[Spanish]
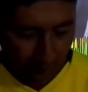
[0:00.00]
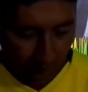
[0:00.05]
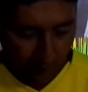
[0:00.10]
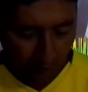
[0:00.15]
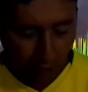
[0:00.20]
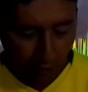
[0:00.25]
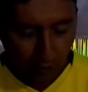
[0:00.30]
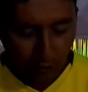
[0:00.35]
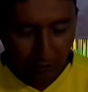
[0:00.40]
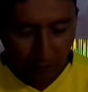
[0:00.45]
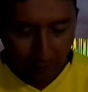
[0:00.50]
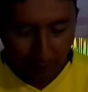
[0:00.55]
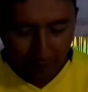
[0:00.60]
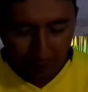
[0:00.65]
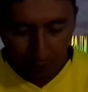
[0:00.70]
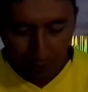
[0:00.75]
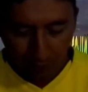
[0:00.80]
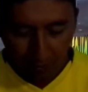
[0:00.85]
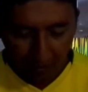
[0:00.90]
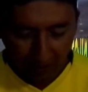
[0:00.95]
Otra
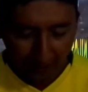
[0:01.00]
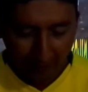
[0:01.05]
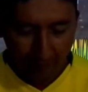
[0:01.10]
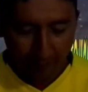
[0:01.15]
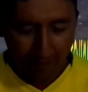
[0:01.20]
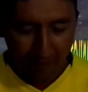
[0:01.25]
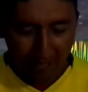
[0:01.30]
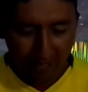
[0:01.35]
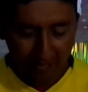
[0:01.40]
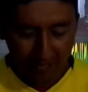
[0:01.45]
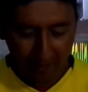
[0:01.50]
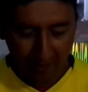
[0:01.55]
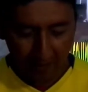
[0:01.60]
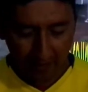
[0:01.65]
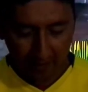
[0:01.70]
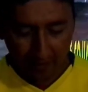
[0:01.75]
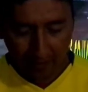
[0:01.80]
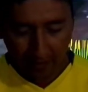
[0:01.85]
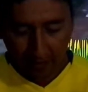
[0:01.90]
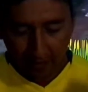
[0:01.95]
pregunta que me hace,
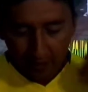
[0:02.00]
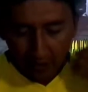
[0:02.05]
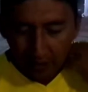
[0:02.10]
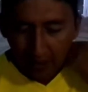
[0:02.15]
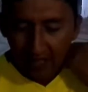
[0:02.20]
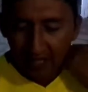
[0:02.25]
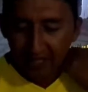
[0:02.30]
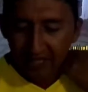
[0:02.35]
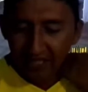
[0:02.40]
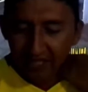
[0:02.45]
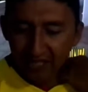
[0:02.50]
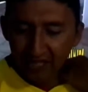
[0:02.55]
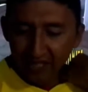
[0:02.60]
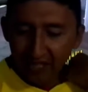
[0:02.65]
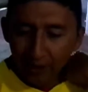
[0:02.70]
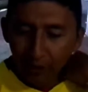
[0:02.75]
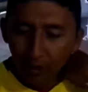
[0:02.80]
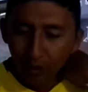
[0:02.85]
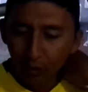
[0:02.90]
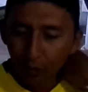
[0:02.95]
¿has
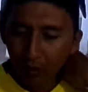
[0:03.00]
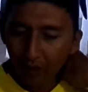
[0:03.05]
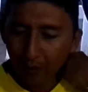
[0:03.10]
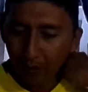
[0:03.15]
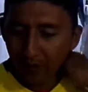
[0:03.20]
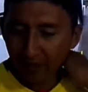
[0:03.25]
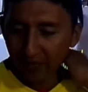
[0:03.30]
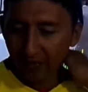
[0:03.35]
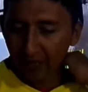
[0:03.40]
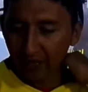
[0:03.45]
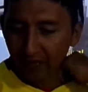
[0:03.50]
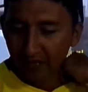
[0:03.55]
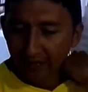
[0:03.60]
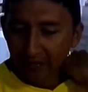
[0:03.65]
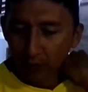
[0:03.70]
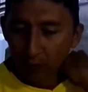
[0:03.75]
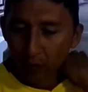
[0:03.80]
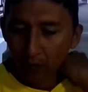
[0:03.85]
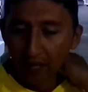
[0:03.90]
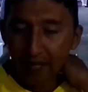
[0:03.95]
editado alguna vez en el
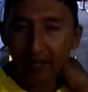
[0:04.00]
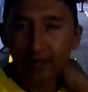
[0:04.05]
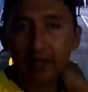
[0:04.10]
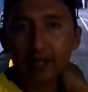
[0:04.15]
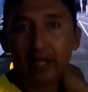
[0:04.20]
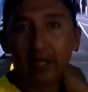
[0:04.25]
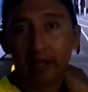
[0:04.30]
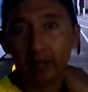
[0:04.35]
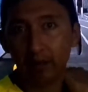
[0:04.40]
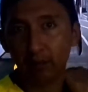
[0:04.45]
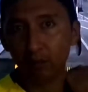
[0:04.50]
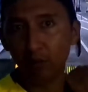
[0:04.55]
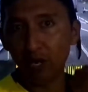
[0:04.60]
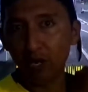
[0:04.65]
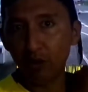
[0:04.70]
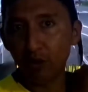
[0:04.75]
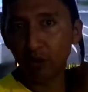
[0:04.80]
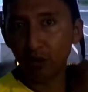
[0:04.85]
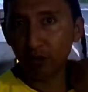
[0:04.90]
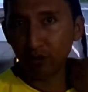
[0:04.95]
celular?
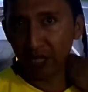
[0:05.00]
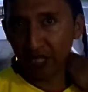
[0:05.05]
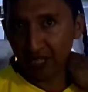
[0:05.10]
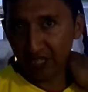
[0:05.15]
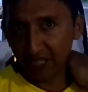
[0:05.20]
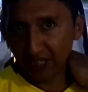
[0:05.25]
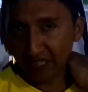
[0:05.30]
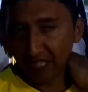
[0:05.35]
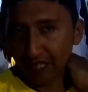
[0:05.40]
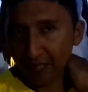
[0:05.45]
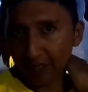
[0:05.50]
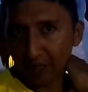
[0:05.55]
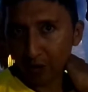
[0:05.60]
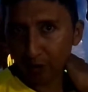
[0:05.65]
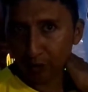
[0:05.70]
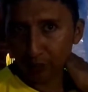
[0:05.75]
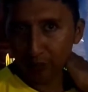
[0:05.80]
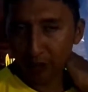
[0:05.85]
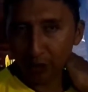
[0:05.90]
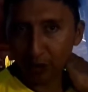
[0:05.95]
Bueno, editar
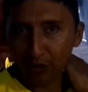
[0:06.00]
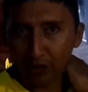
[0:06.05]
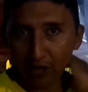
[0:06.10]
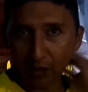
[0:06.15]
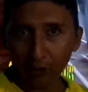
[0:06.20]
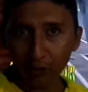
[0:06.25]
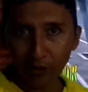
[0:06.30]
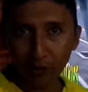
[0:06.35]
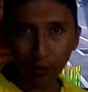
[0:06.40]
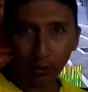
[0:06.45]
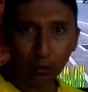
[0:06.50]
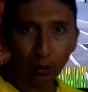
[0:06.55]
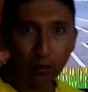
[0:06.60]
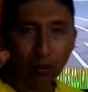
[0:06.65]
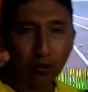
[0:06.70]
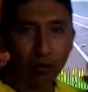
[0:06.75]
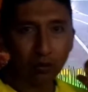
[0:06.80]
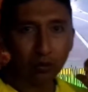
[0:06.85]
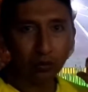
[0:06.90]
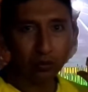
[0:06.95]
los videos que hago en
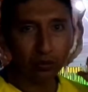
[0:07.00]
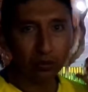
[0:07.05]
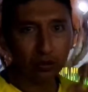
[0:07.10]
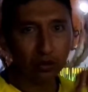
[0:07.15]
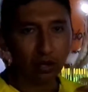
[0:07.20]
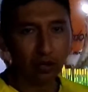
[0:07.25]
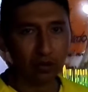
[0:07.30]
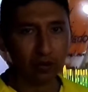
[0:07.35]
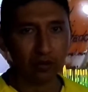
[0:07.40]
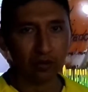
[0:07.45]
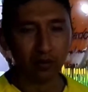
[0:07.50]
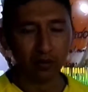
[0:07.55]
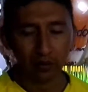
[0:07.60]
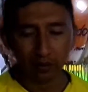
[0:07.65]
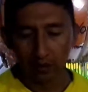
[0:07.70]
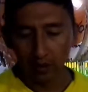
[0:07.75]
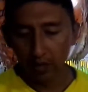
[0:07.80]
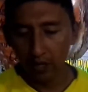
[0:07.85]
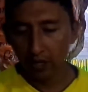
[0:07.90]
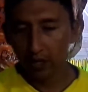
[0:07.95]
YouTube, no.
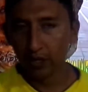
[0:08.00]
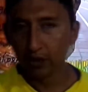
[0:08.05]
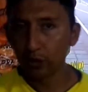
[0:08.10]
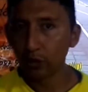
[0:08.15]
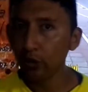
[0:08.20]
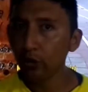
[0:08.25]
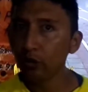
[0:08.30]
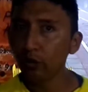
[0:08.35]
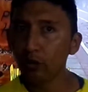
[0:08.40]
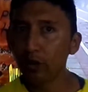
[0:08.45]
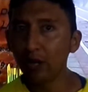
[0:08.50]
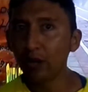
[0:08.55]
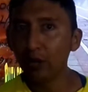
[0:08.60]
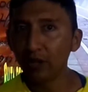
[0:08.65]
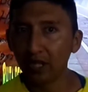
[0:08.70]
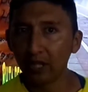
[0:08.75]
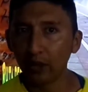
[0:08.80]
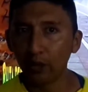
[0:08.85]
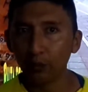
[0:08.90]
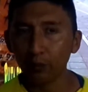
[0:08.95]
Todo lo hago en
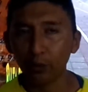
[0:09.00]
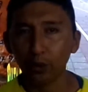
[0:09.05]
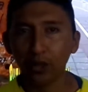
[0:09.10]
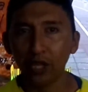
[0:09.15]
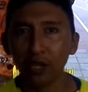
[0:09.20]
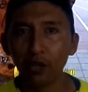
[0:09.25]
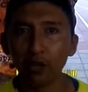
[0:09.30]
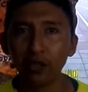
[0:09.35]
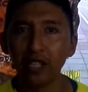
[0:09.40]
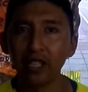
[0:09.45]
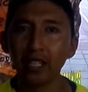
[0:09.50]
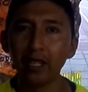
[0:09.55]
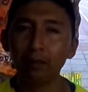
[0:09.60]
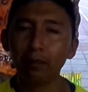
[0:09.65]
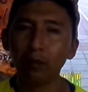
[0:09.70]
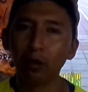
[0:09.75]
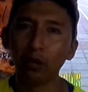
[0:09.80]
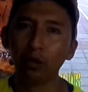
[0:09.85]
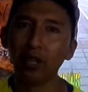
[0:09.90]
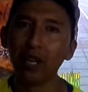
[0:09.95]
la computadora en el
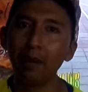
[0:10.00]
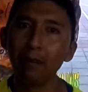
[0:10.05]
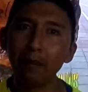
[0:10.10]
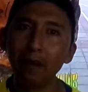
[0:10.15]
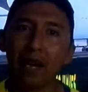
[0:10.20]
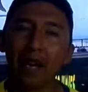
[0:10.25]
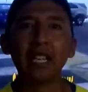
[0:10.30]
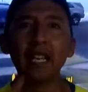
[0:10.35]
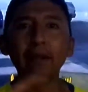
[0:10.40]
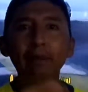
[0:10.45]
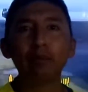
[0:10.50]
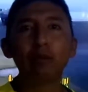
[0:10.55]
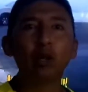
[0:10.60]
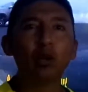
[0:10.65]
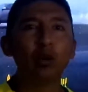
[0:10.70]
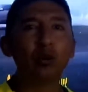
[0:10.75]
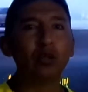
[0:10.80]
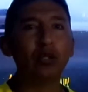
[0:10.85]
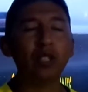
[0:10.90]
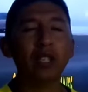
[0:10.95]
programa catcut